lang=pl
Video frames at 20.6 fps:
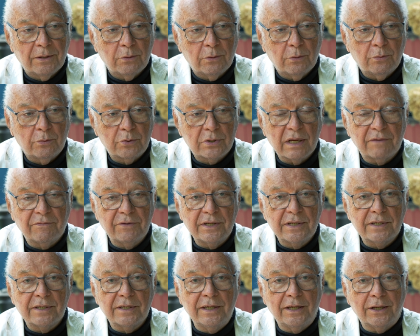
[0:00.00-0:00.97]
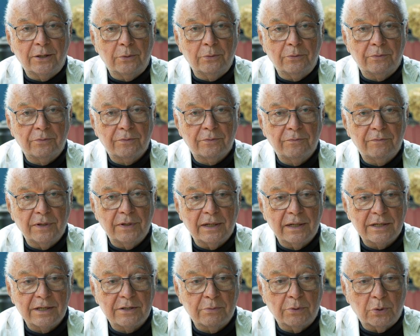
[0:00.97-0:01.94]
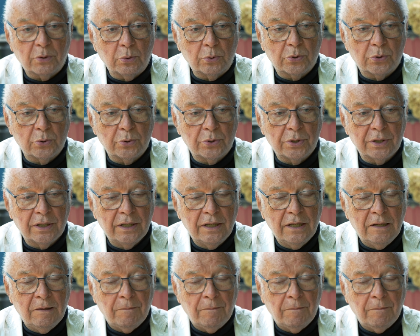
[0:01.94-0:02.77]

u zawistników wiele złych uczuć.